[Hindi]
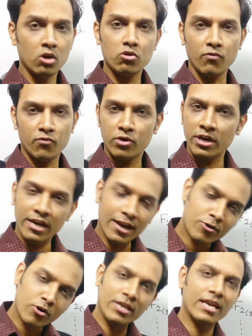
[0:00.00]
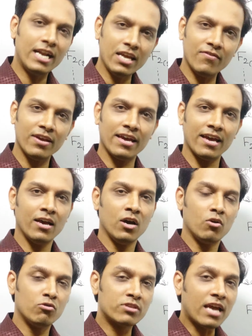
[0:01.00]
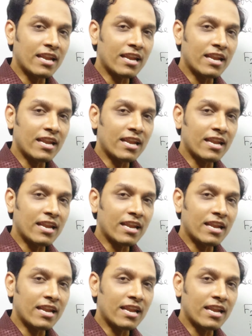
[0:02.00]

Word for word: तो इलेक्ट्रॉन निगेटिव है उसका